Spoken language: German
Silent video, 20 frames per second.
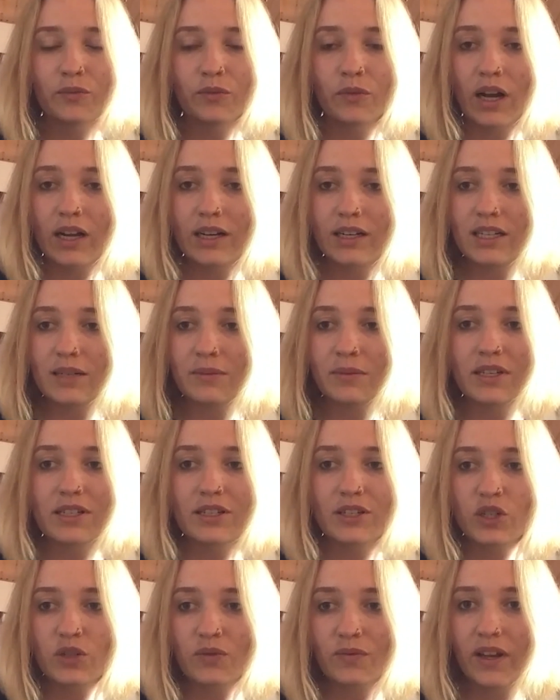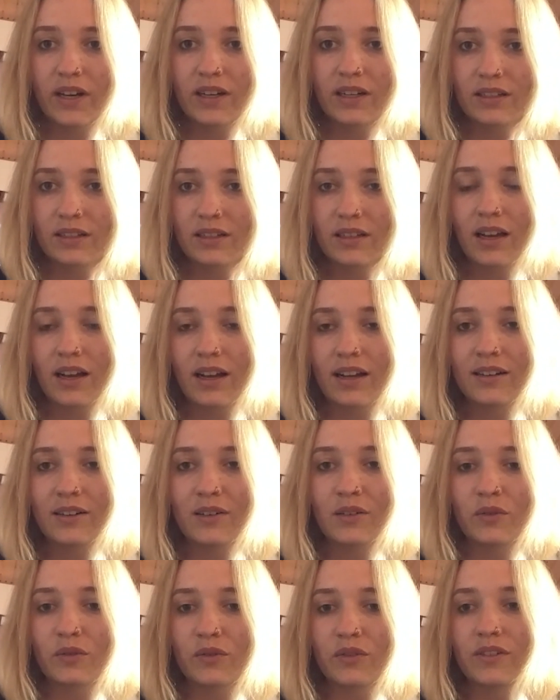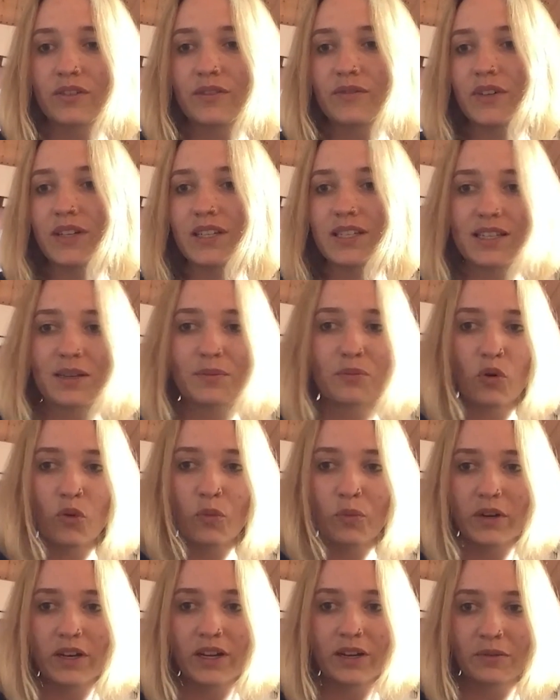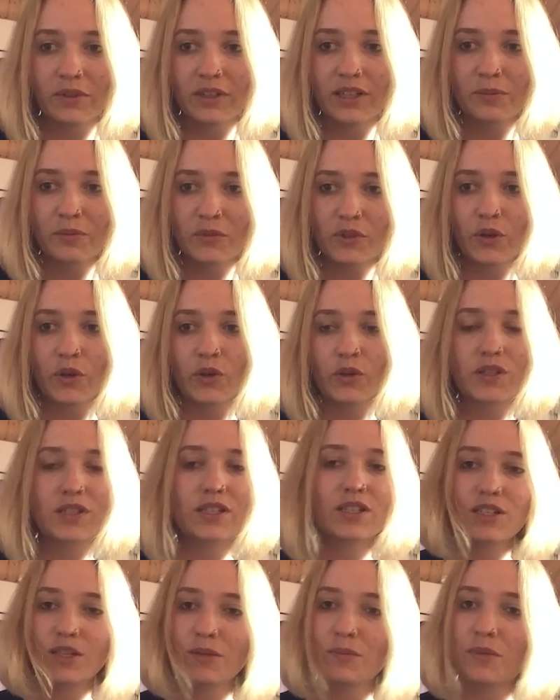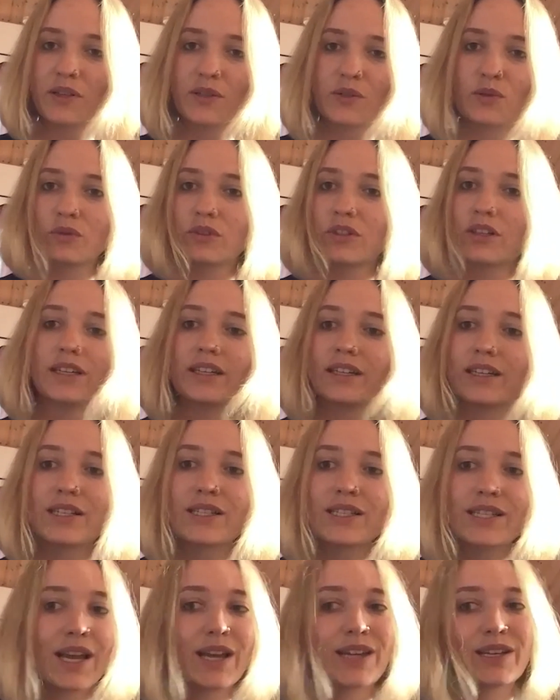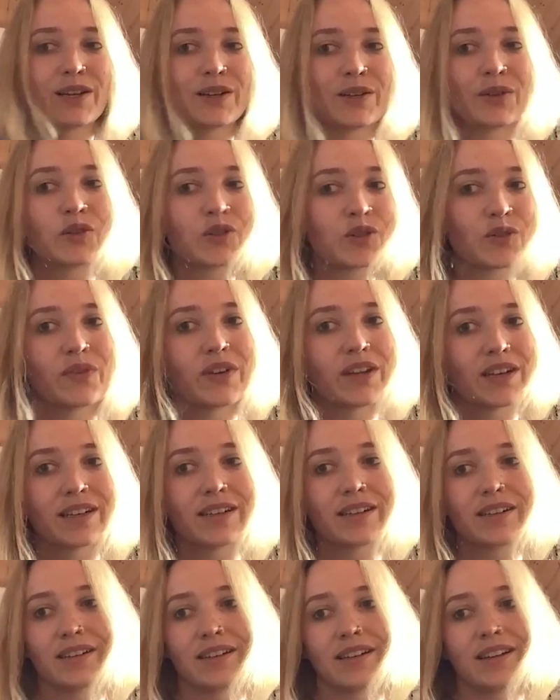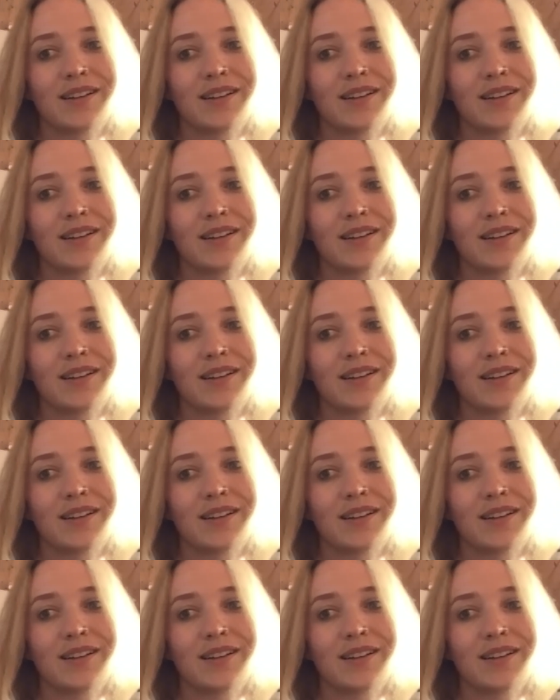an den man sich wenden kann. Und wenn es da Probleme gibt, könnte sich die Person ja jederzeit an euch wenden.